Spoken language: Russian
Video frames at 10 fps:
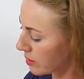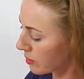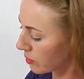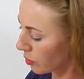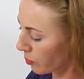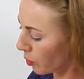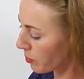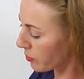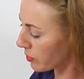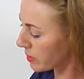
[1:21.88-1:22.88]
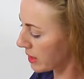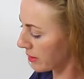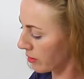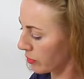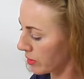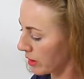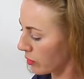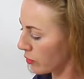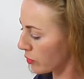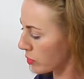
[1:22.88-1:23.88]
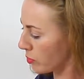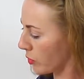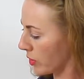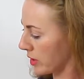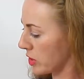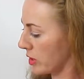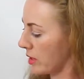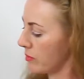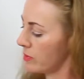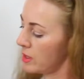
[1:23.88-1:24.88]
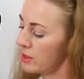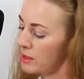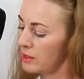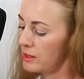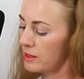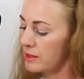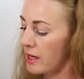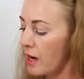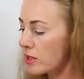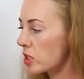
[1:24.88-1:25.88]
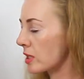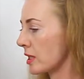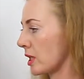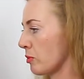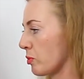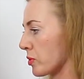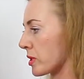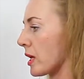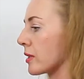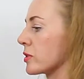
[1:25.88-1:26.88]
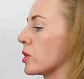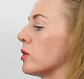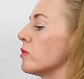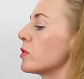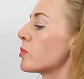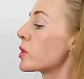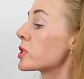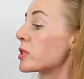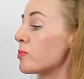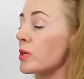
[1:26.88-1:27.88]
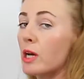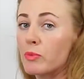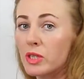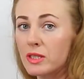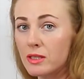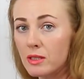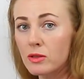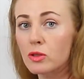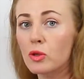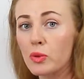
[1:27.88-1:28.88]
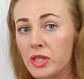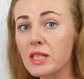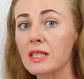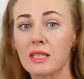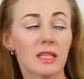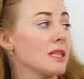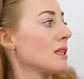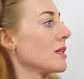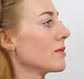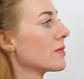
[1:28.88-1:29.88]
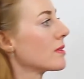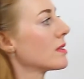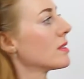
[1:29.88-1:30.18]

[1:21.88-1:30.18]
и попа выделена вот такой вот сборочкой. Также к этому бюстгальтеру вы можете приобрести трусики стринги